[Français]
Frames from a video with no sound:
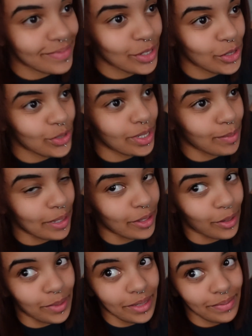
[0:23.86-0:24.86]
je n'ai pas
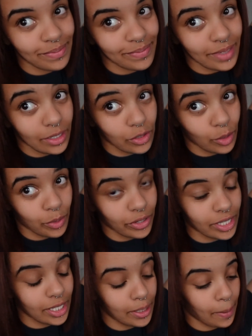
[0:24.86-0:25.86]
dormi. Ça surprend
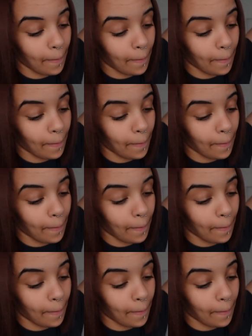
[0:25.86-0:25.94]
qui